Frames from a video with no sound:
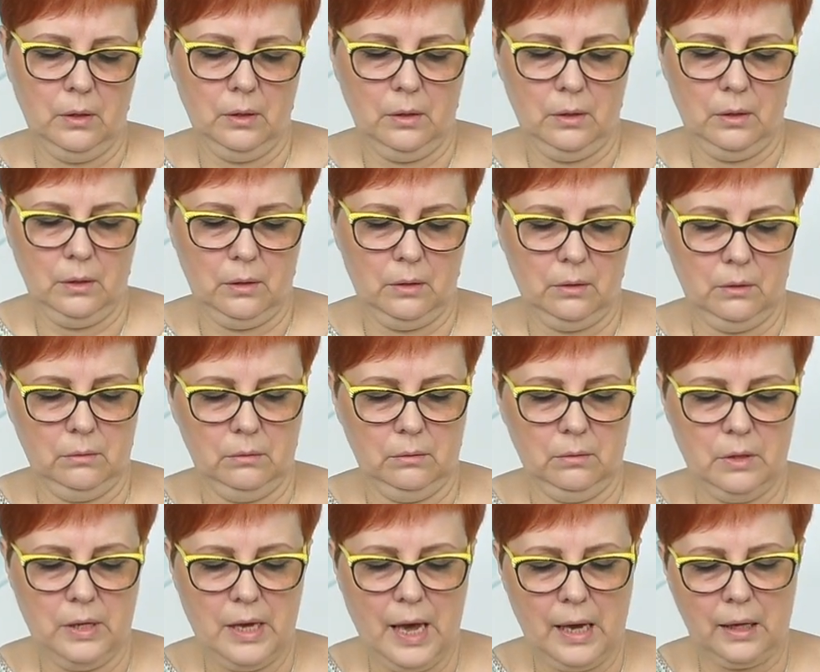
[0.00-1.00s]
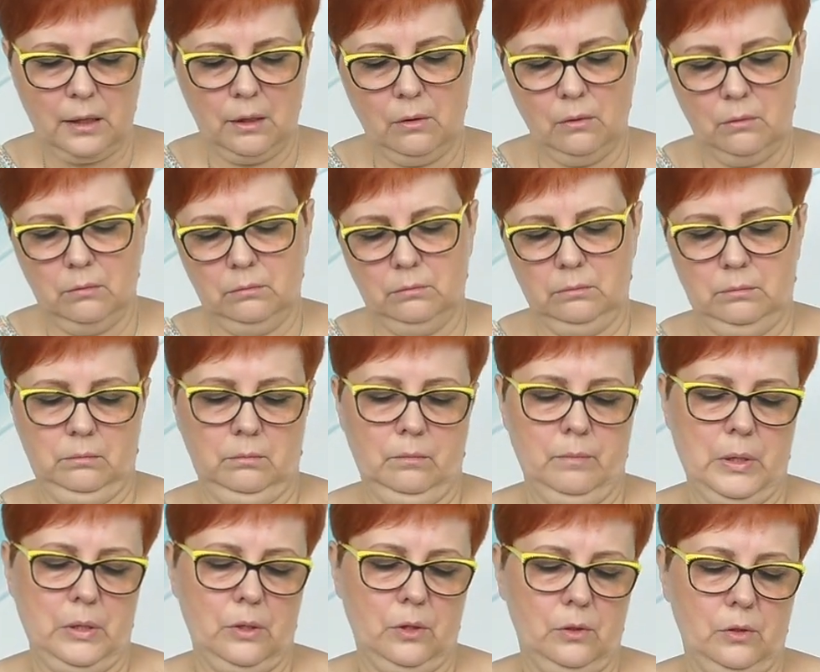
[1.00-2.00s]
y, jaką
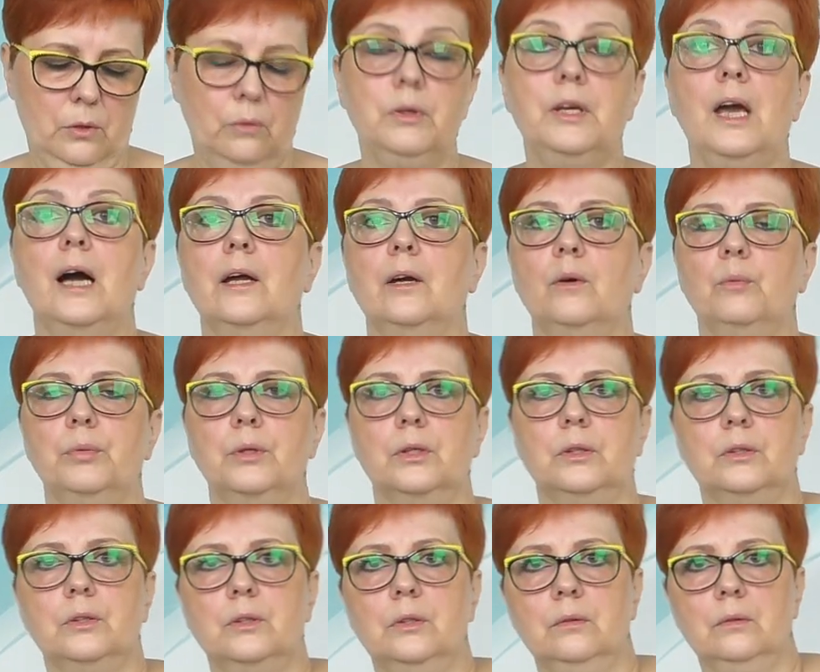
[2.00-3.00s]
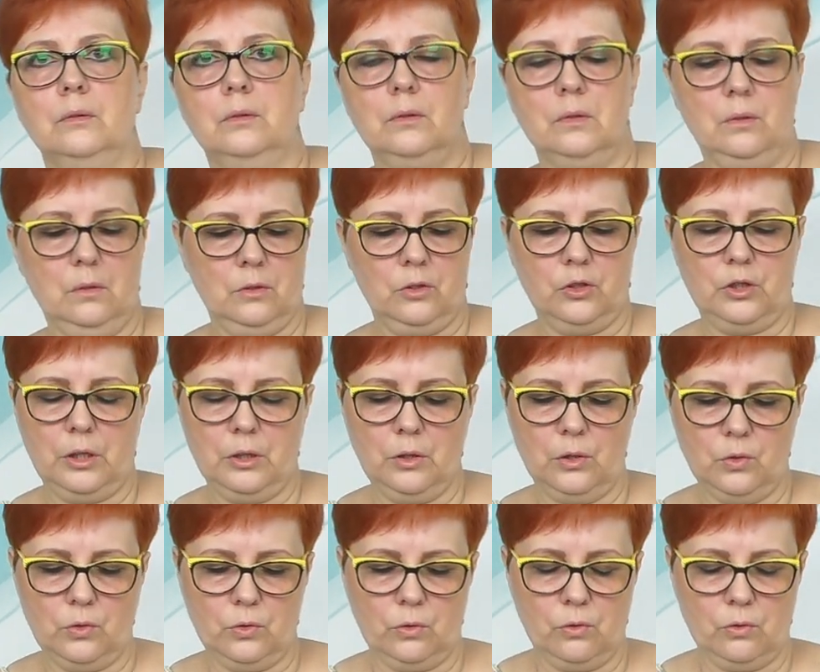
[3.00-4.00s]
metodą ja robię
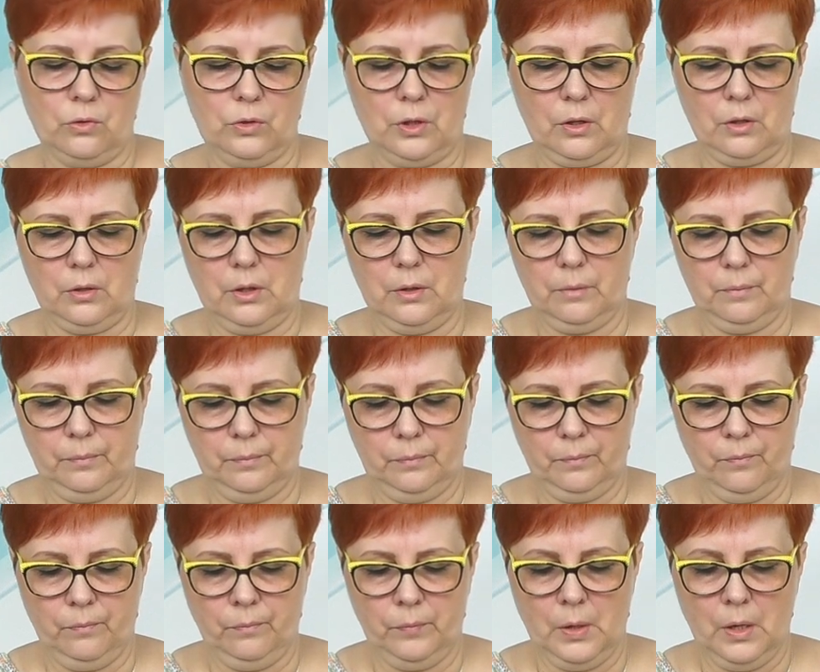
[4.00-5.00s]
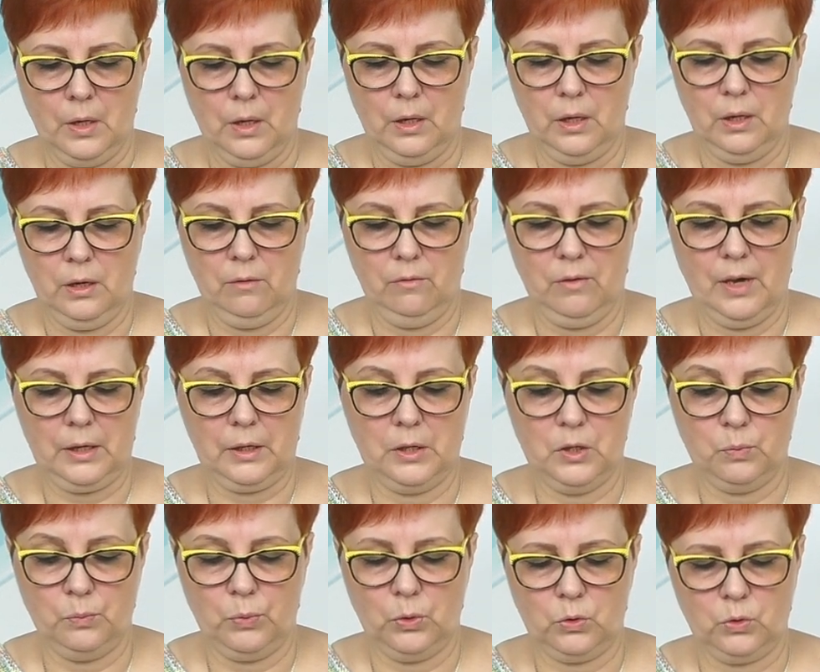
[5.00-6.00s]
rzędy skrócone i w jaki
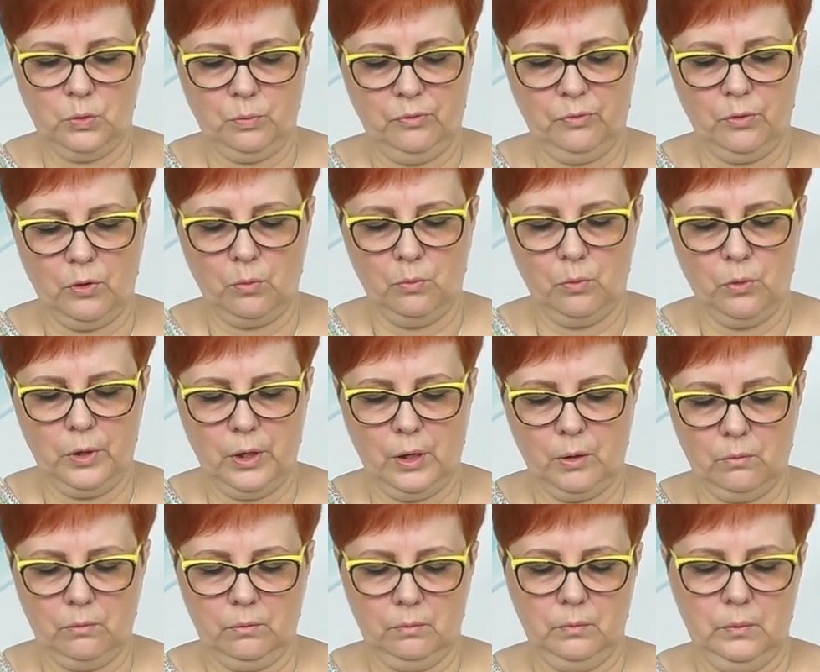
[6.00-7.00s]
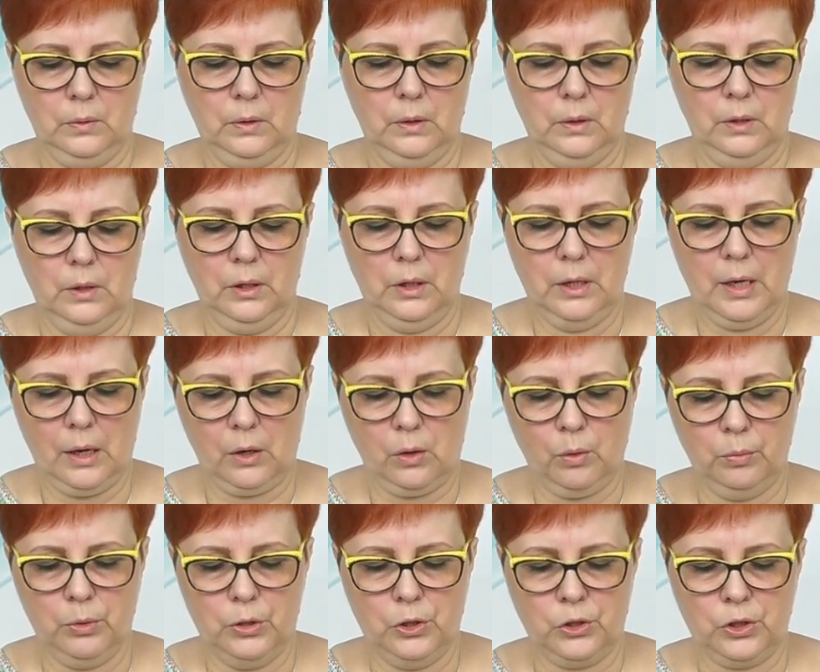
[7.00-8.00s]
sposób formuję, jak
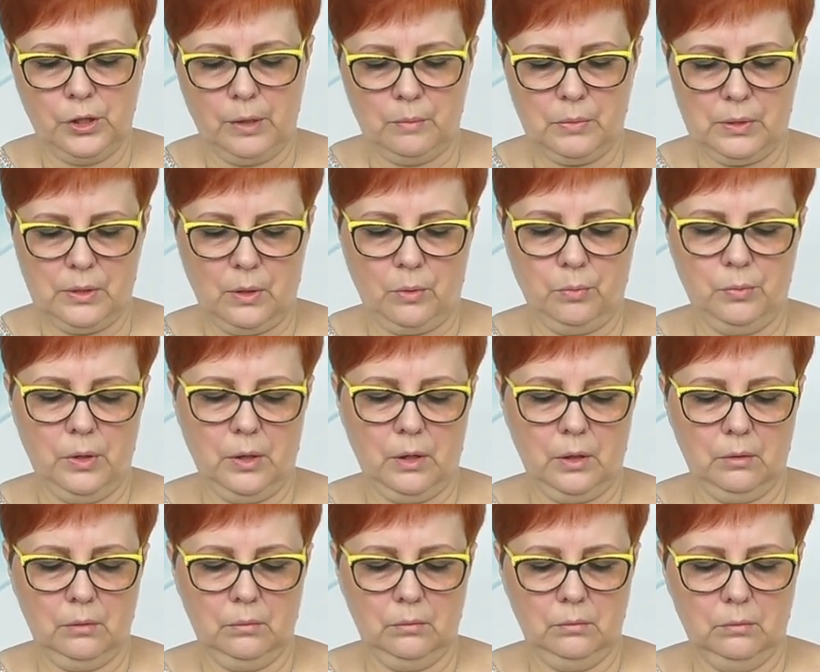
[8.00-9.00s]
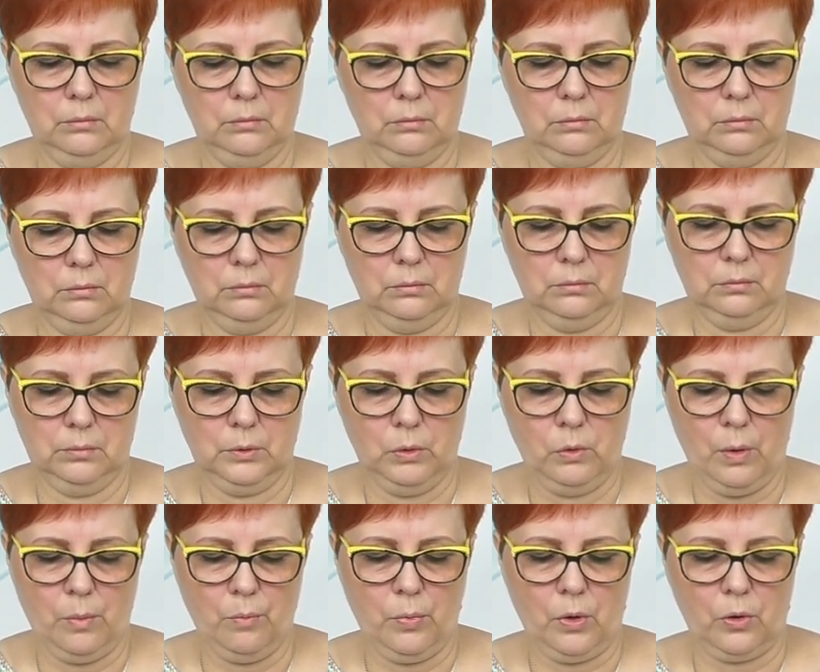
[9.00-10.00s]
obliczam sobie mm,
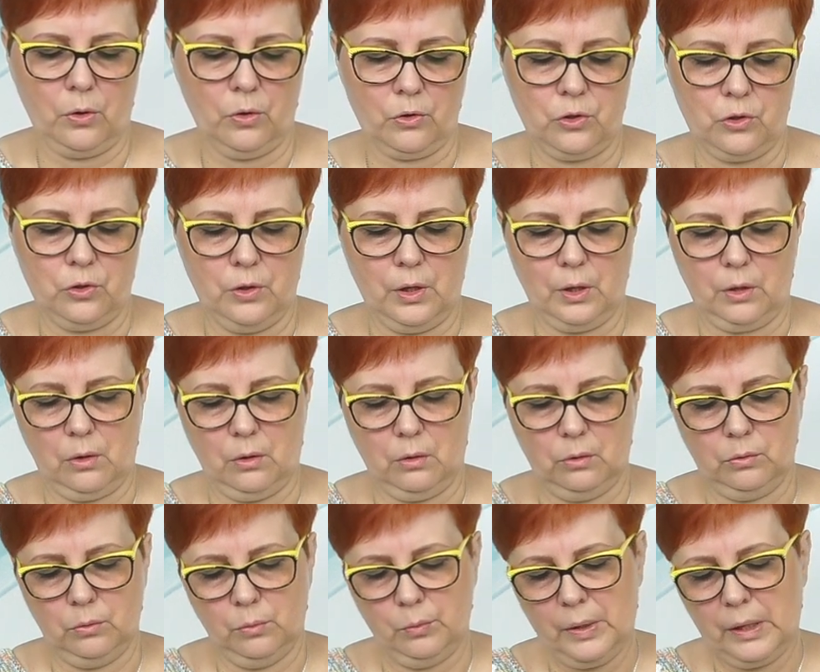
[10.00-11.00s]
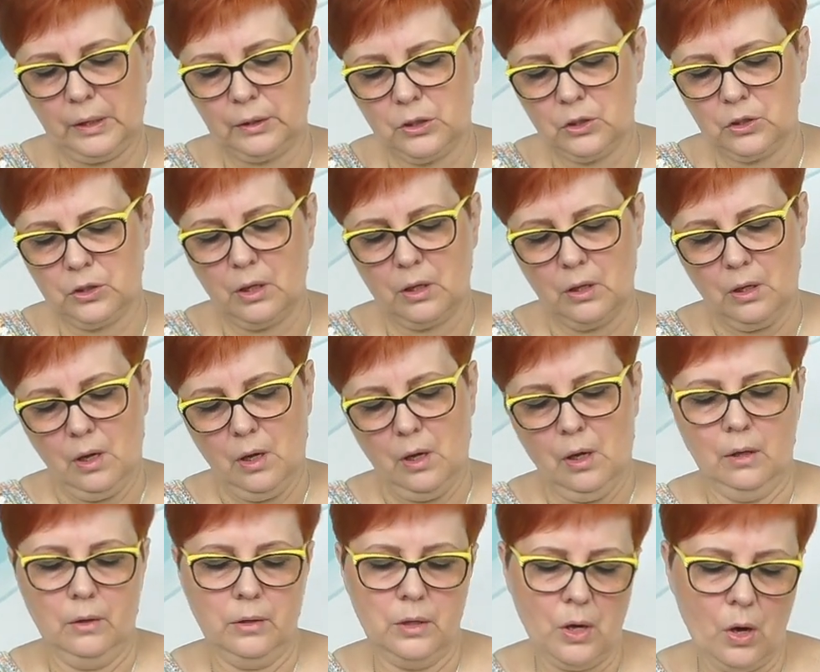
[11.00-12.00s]
głębokość dekoltu. Praktycznie
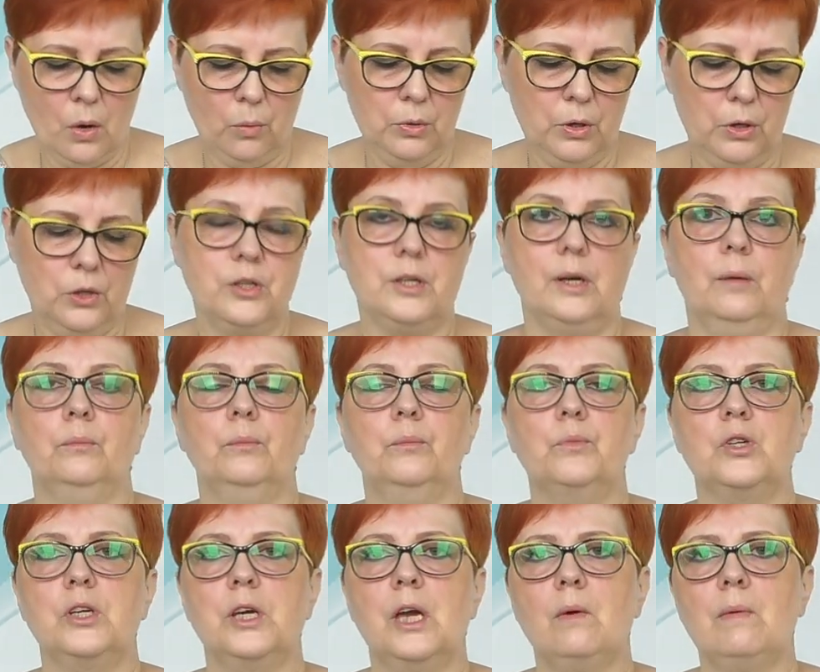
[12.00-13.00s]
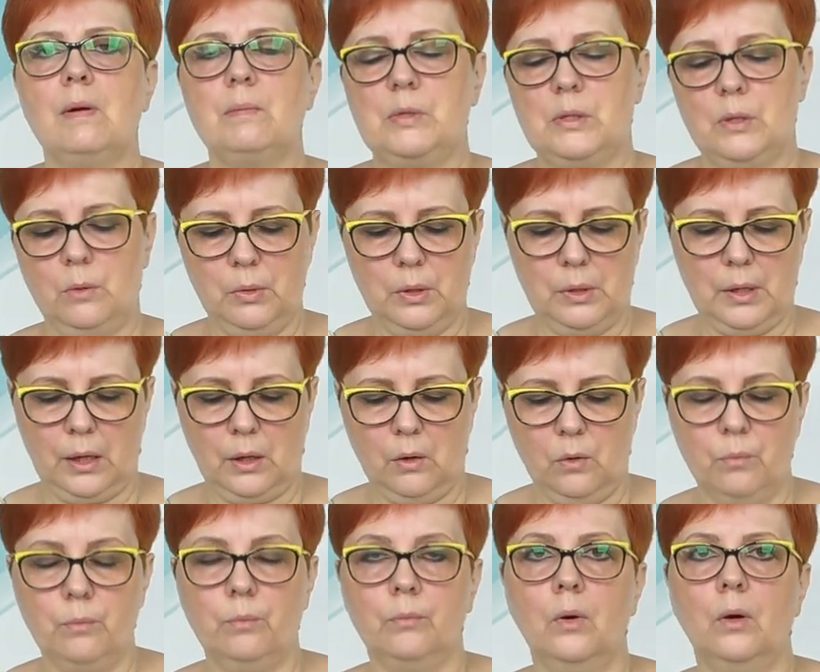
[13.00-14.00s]
nie obliczam. Przyjęłam sobie
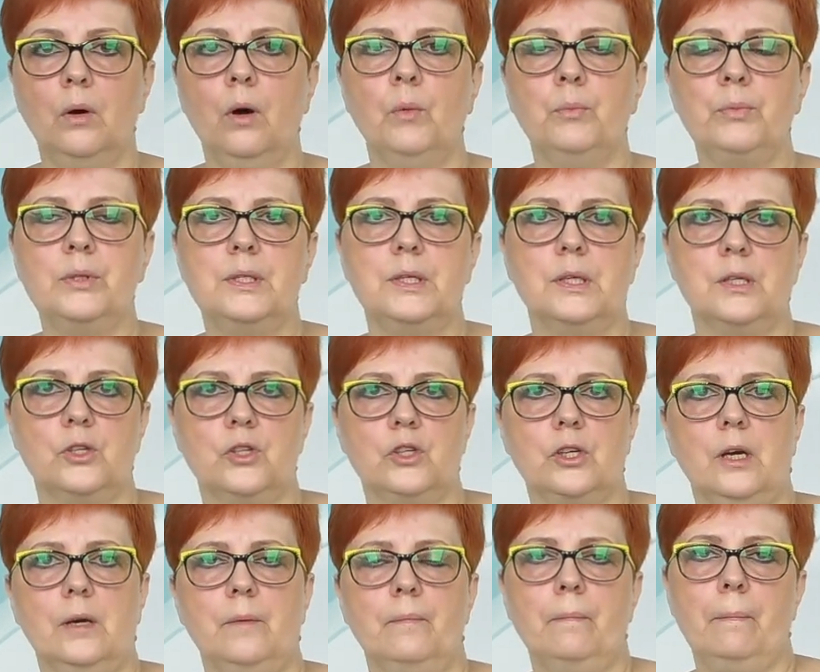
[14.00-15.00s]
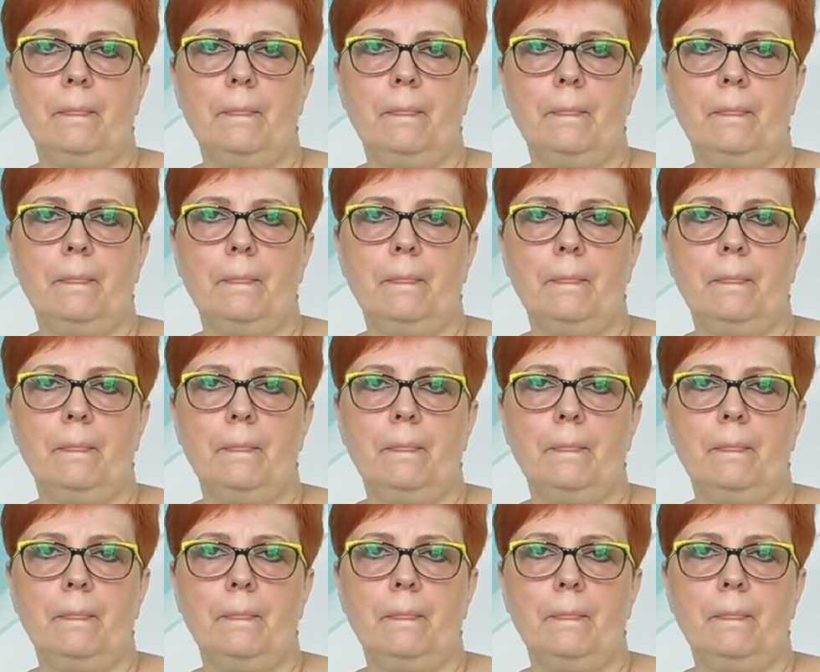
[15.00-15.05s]
taką opcję, że